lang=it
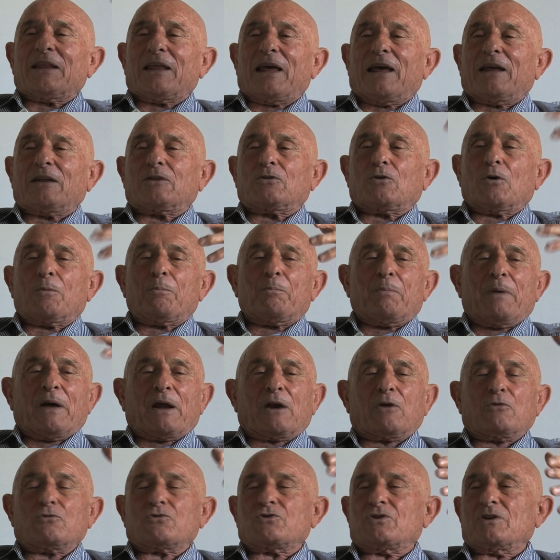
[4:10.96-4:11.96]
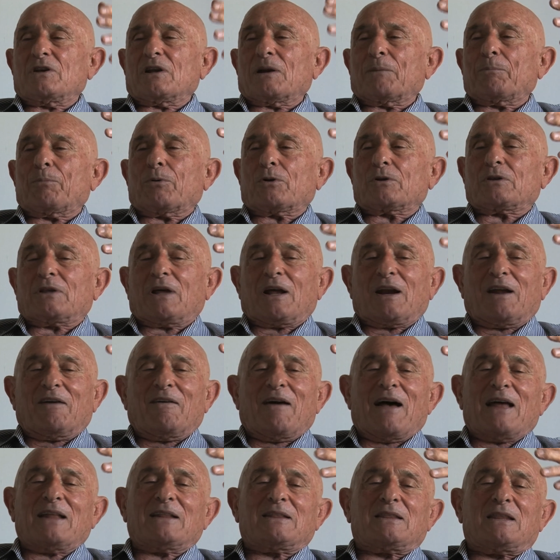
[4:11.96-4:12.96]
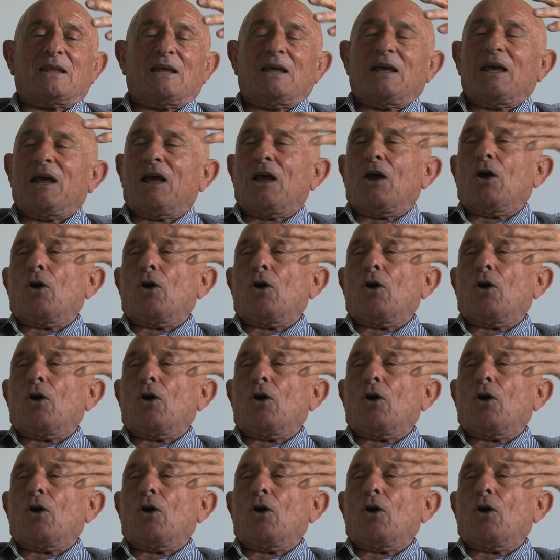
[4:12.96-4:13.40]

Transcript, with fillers: detto per riuscire a portare avanti